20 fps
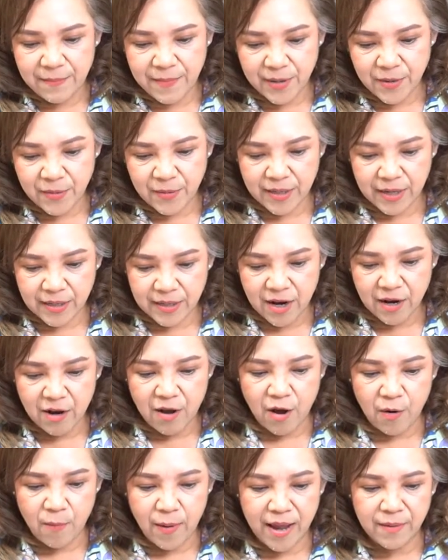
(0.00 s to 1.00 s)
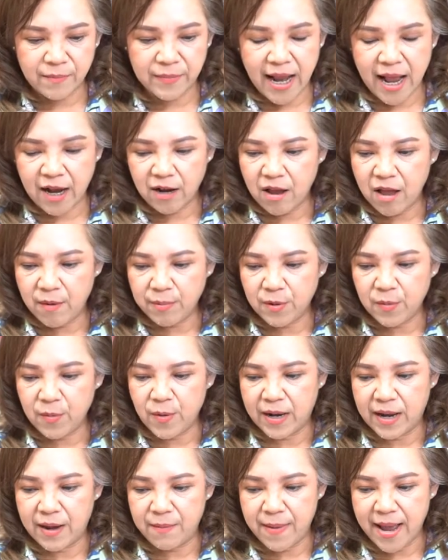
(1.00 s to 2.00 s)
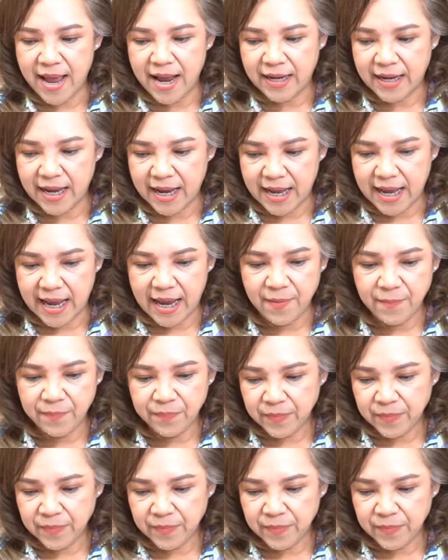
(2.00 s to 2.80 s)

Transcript: มาดูในเรื่องของความรักครอบครัวกันบ้างนะคะ